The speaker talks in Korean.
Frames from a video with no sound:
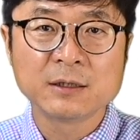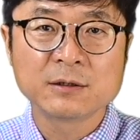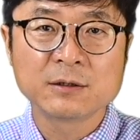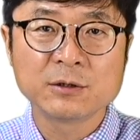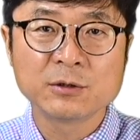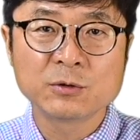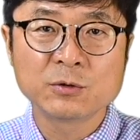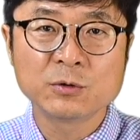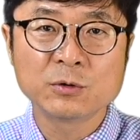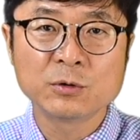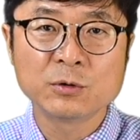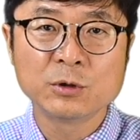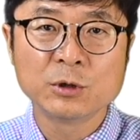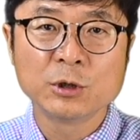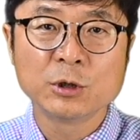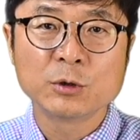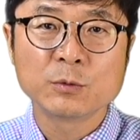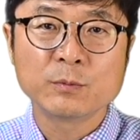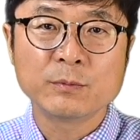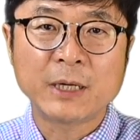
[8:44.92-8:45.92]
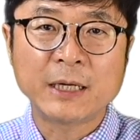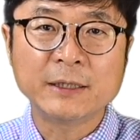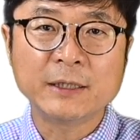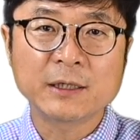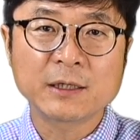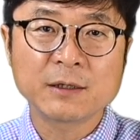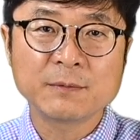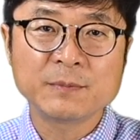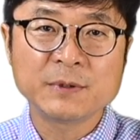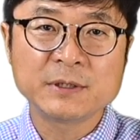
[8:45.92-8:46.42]
그리고
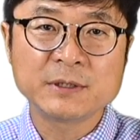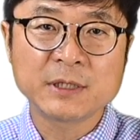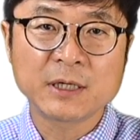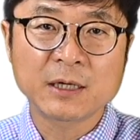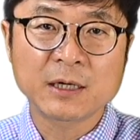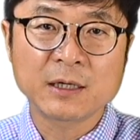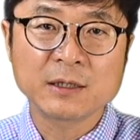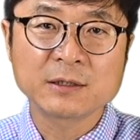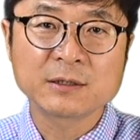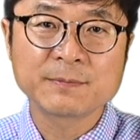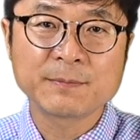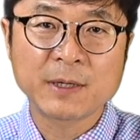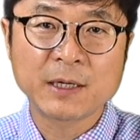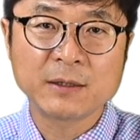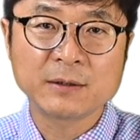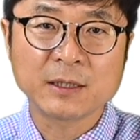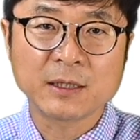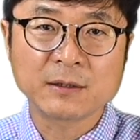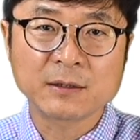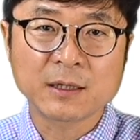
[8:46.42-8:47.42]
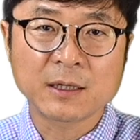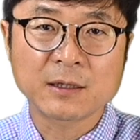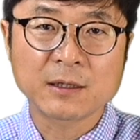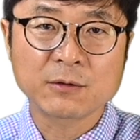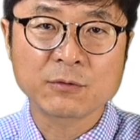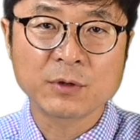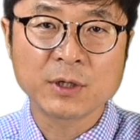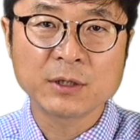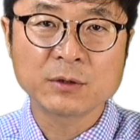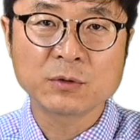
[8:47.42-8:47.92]
만약에 비자가 익스파이어
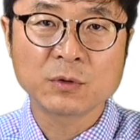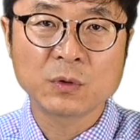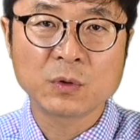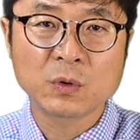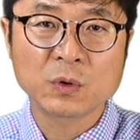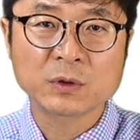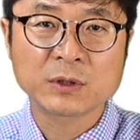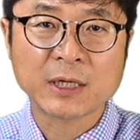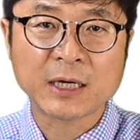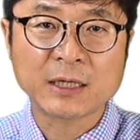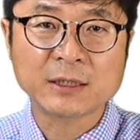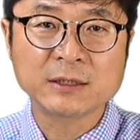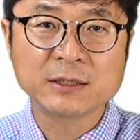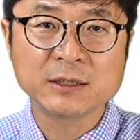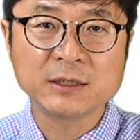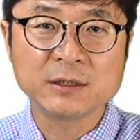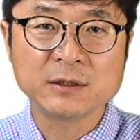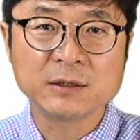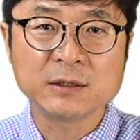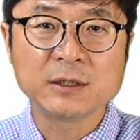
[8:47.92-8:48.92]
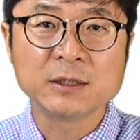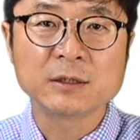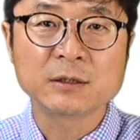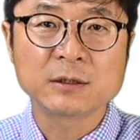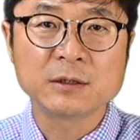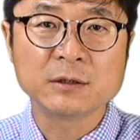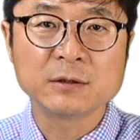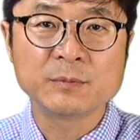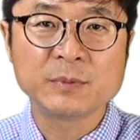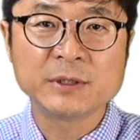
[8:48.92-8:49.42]
됐다라고 해도 다시
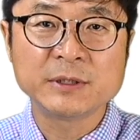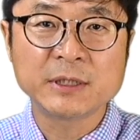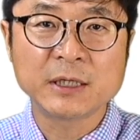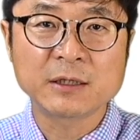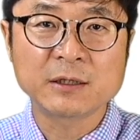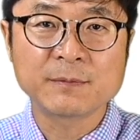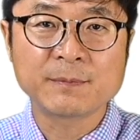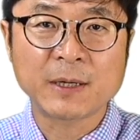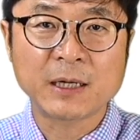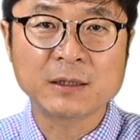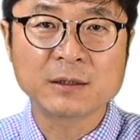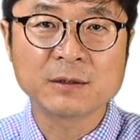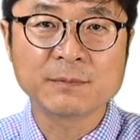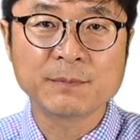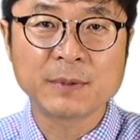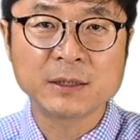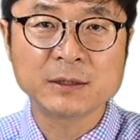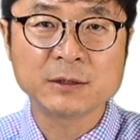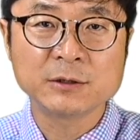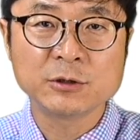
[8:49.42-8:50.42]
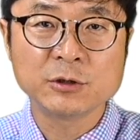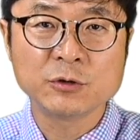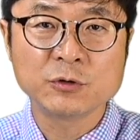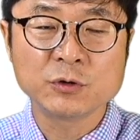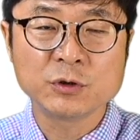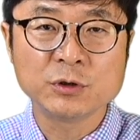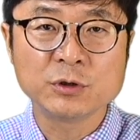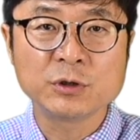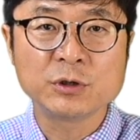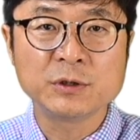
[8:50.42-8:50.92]
그 비자를 발급받으실
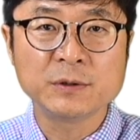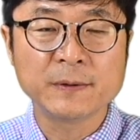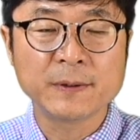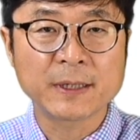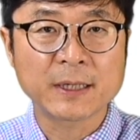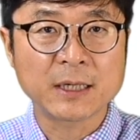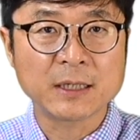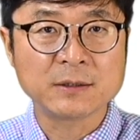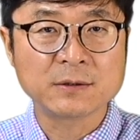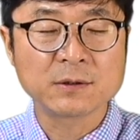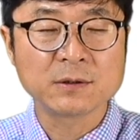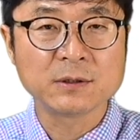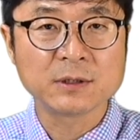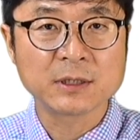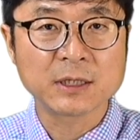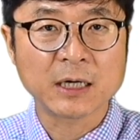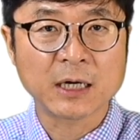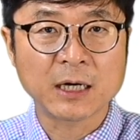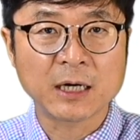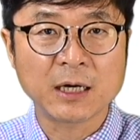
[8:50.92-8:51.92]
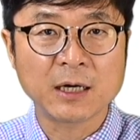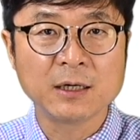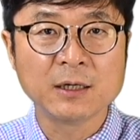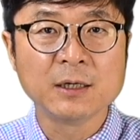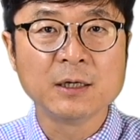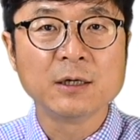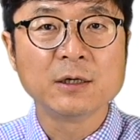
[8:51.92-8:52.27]
수 있는 기회가 있었는가,